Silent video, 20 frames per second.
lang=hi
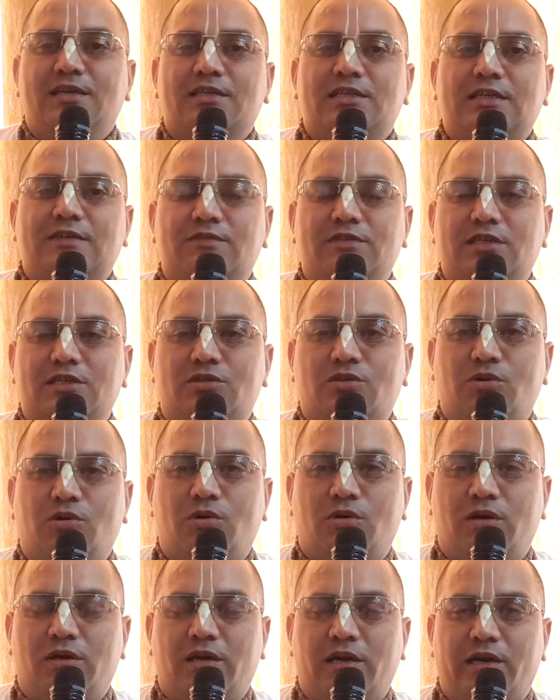शिव जी तो
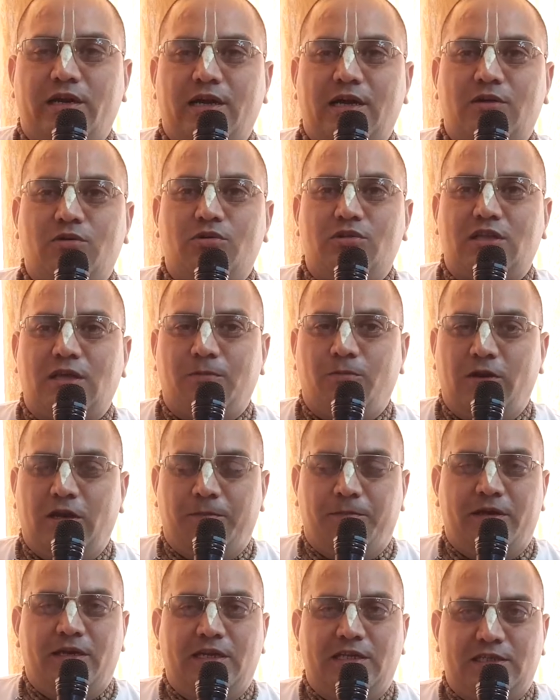गड्ढा खोद के बोले
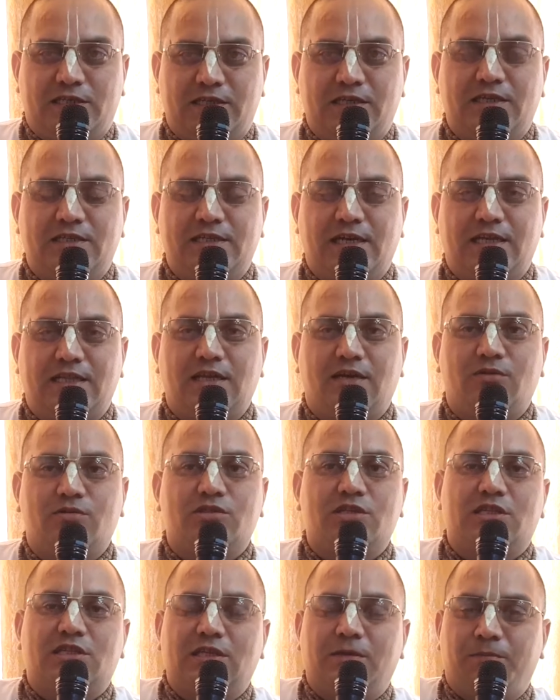मैं नीचे गिर जाता हूँ
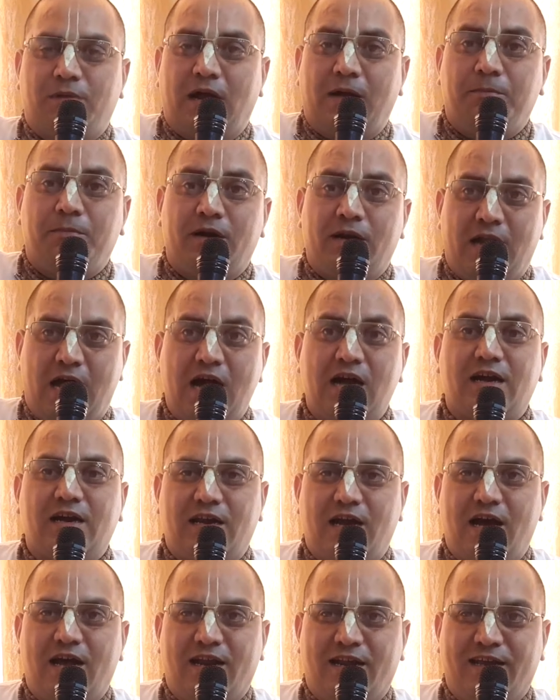जितने ब्राह्मण नहाकर
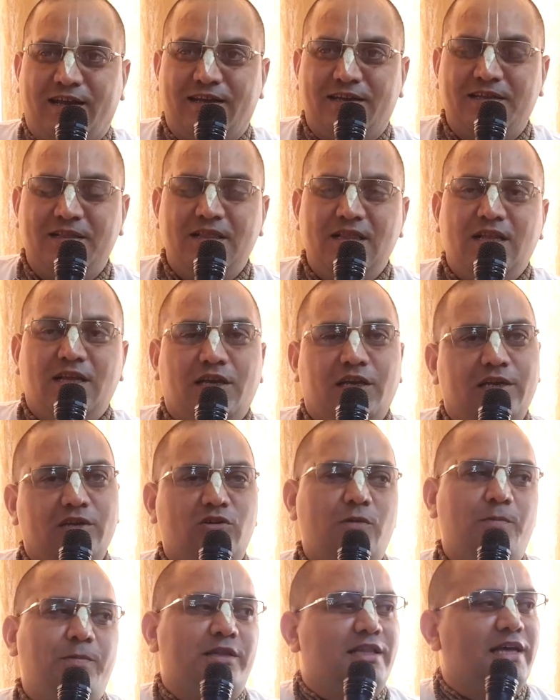आ रहे हैं
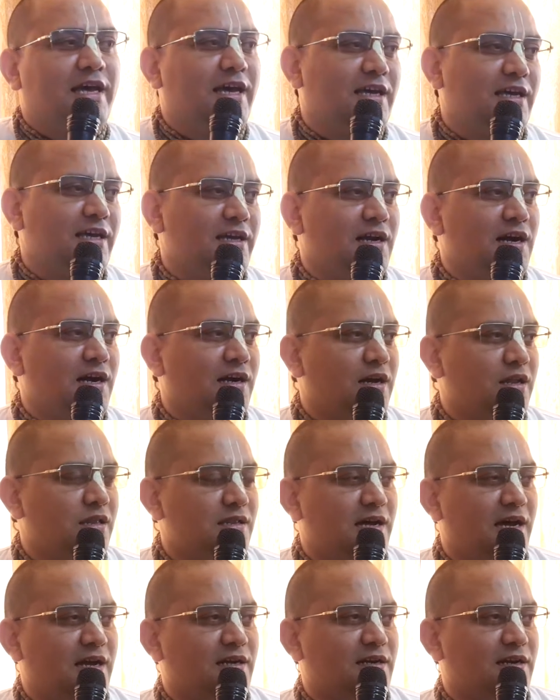इनको पता है कि गंगा
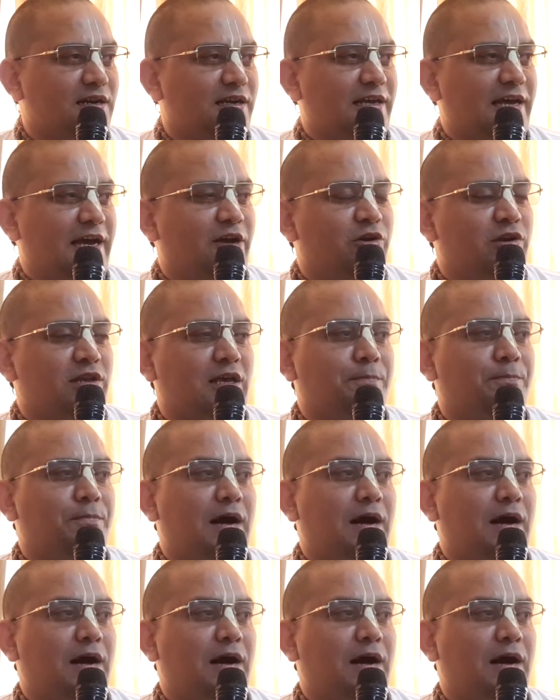स्नान करके आए उनके